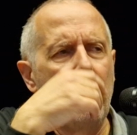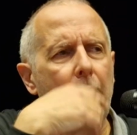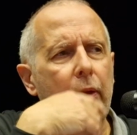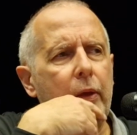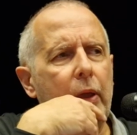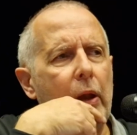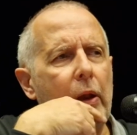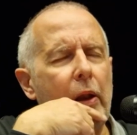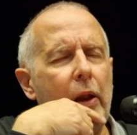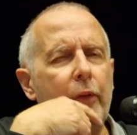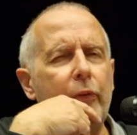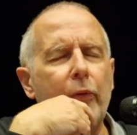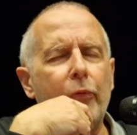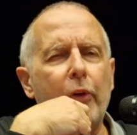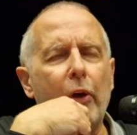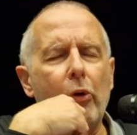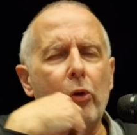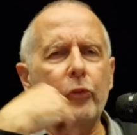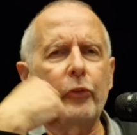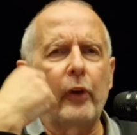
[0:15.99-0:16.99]
Quelle est la
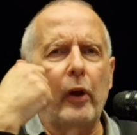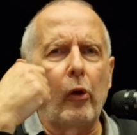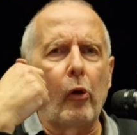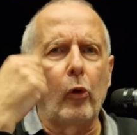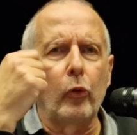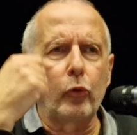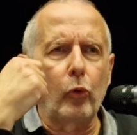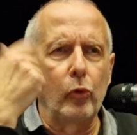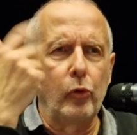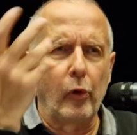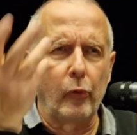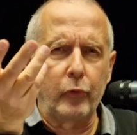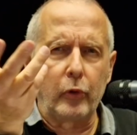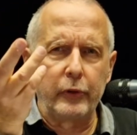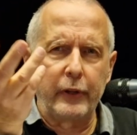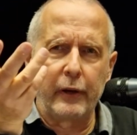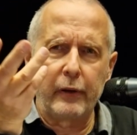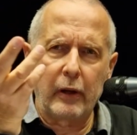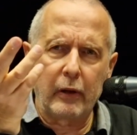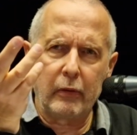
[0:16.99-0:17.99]
différence alors entre une œuvre
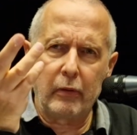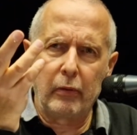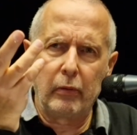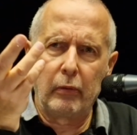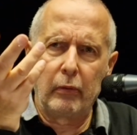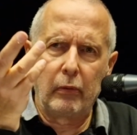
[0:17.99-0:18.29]
d'art